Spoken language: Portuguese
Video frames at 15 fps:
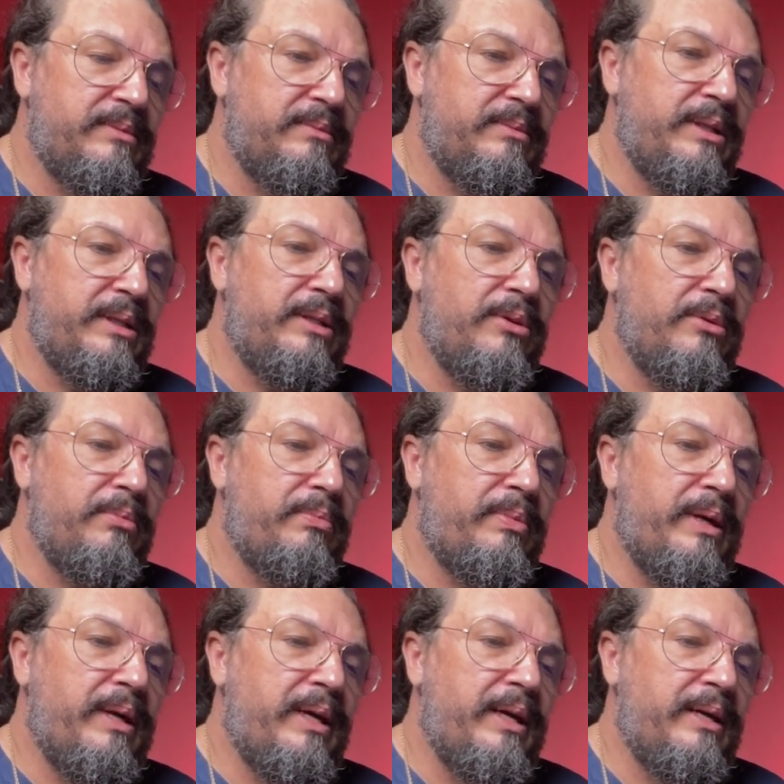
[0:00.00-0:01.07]
Perdeu o
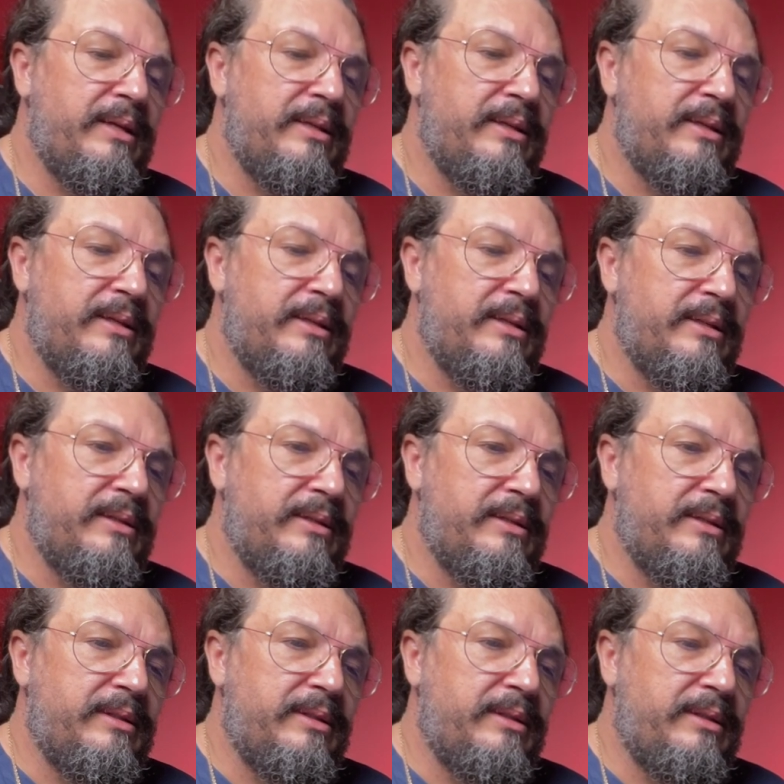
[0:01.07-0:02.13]
pé
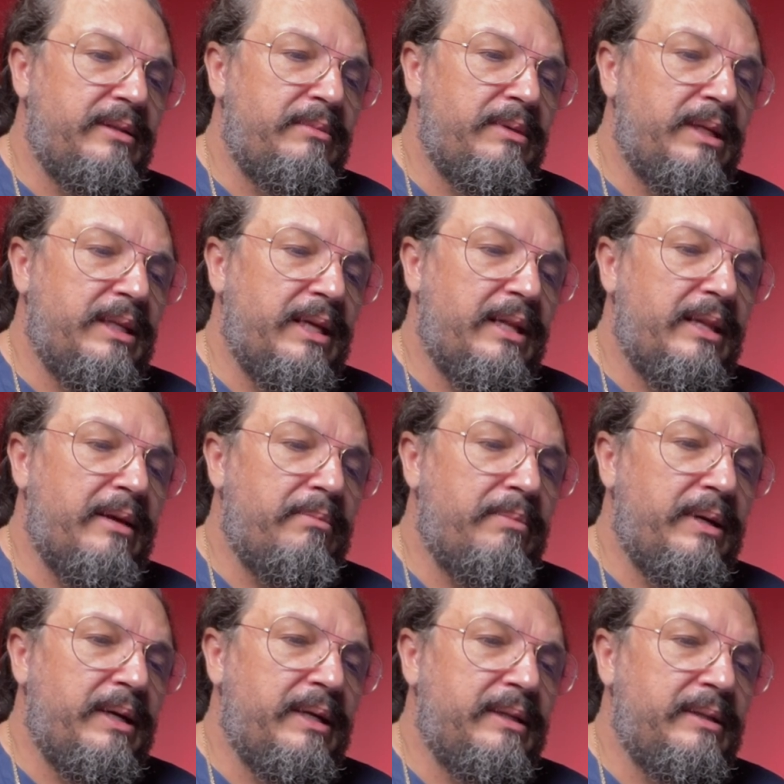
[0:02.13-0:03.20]
e metade da
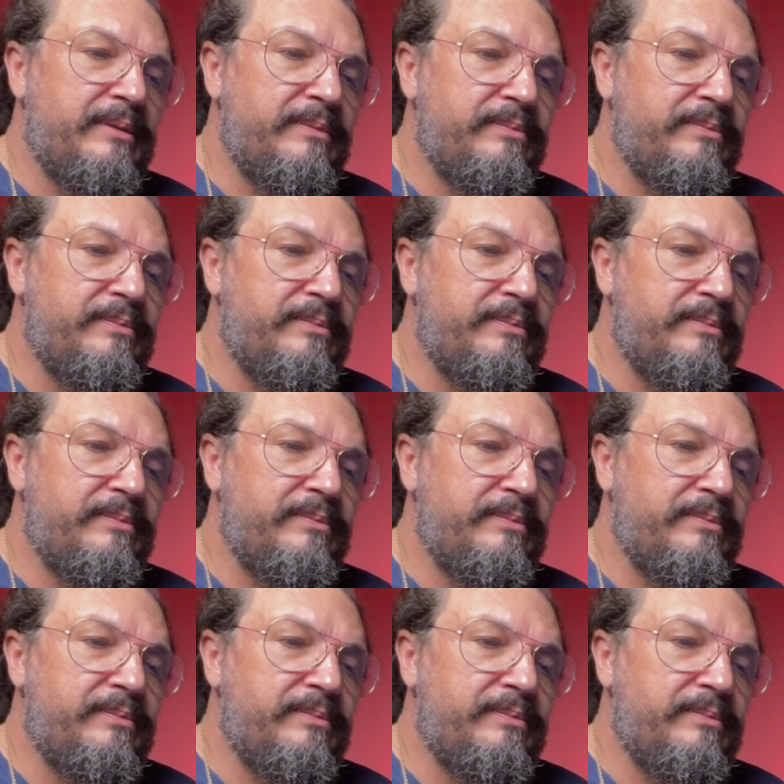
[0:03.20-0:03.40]
perna.